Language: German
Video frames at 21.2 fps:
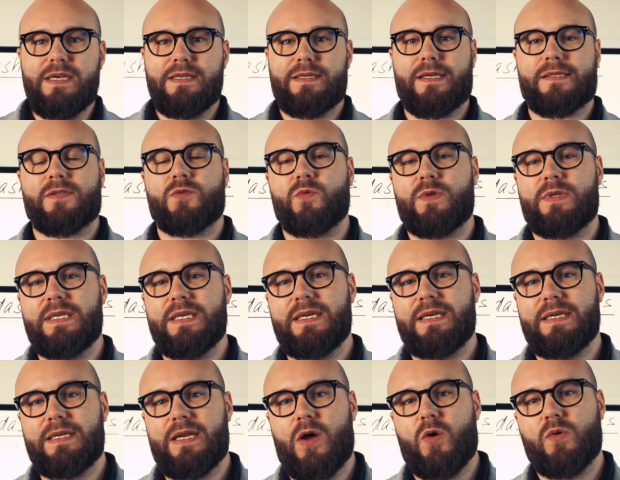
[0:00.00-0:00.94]
dass du hier
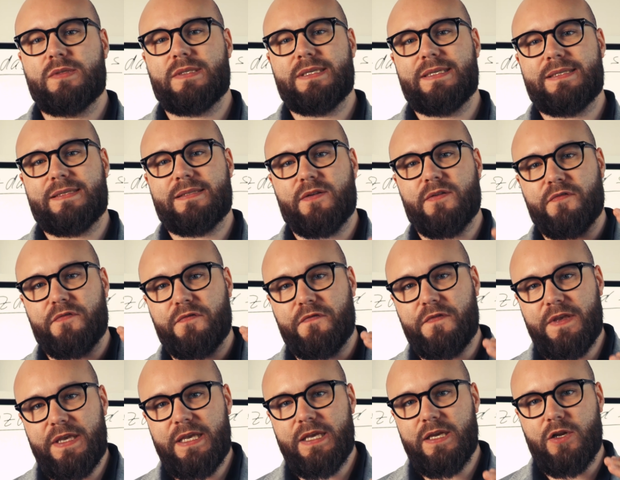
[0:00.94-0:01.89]
genau siehst,
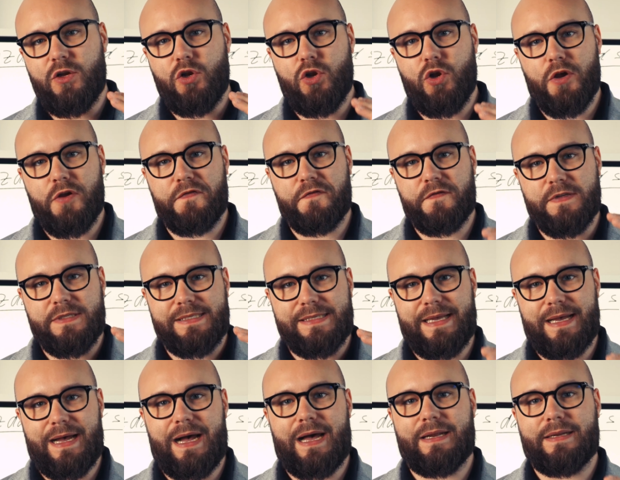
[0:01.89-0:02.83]
wie läuft es
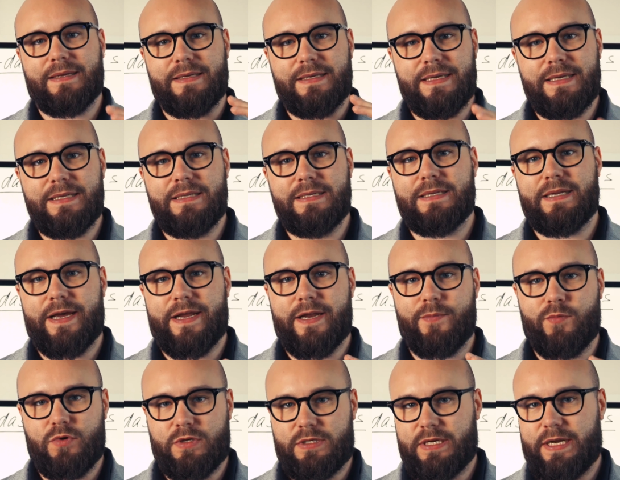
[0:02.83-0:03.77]
gerade in
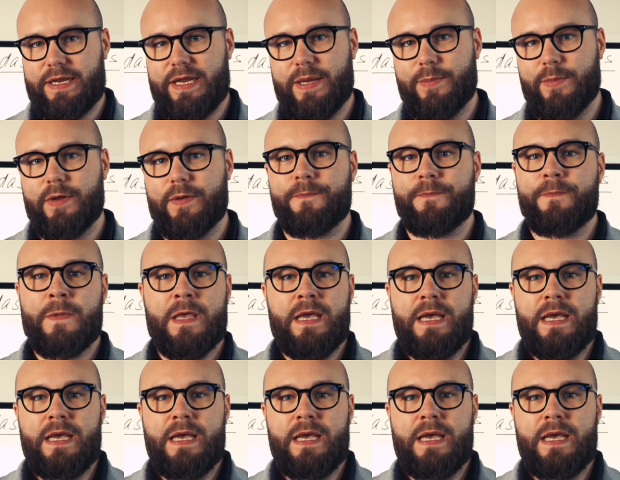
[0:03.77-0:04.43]
deinem Unternehmen.